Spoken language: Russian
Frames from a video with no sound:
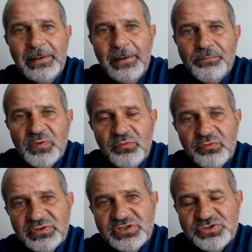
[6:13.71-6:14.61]
вот,
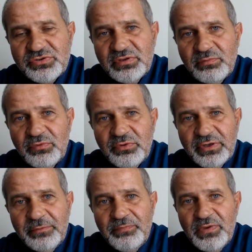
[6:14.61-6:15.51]
на Черном море.
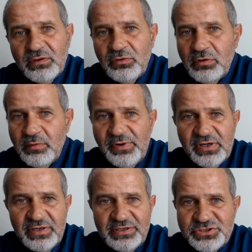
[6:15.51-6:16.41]
Но
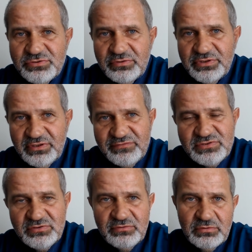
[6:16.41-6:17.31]
пока еще это
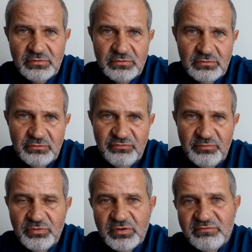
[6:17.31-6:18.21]
все э, во
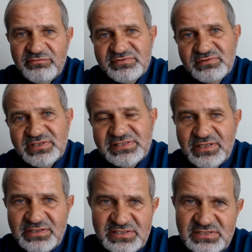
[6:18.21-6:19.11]
многом на
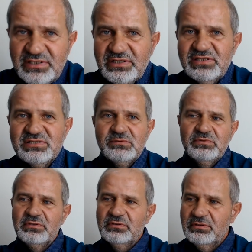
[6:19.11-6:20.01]
стадии строительства,